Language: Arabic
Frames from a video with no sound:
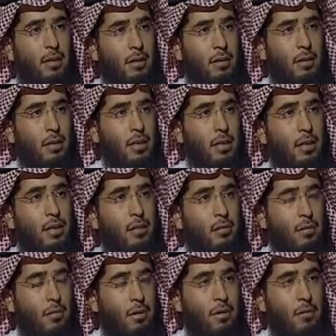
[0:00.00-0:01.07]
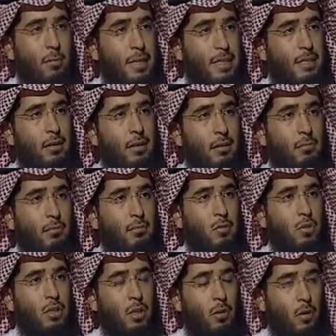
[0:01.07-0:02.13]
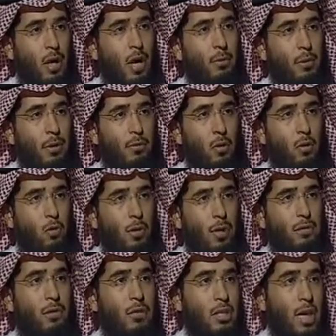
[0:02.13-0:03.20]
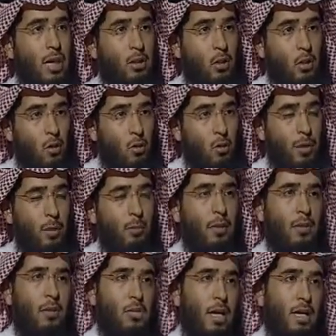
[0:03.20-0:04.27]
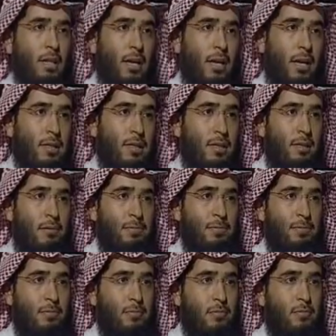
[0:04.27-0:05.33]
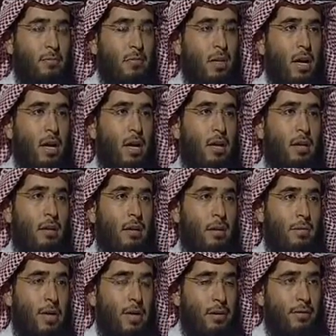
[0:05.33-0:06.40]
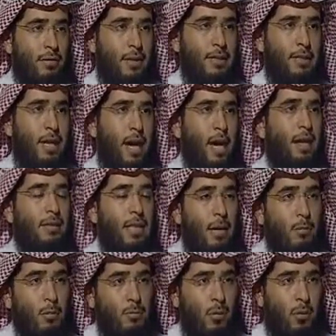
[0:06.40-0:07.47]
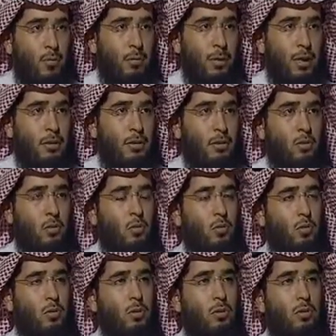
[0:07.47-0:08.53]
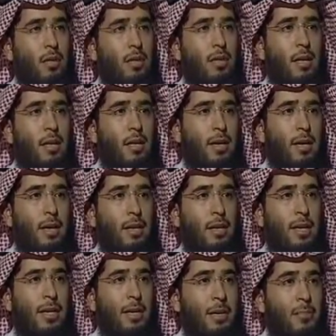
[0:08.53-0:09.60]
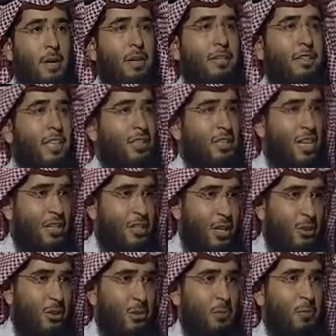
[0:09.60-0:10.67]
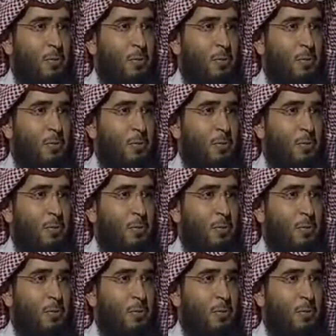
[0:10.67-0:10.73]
لمسح مستوى أمن المعلومات في الجهات الحكومية بعض الجهات الخاصة لمعرفة حالة أمن المعلومات والنقطة الثانية لمعرفة احتياجاتهم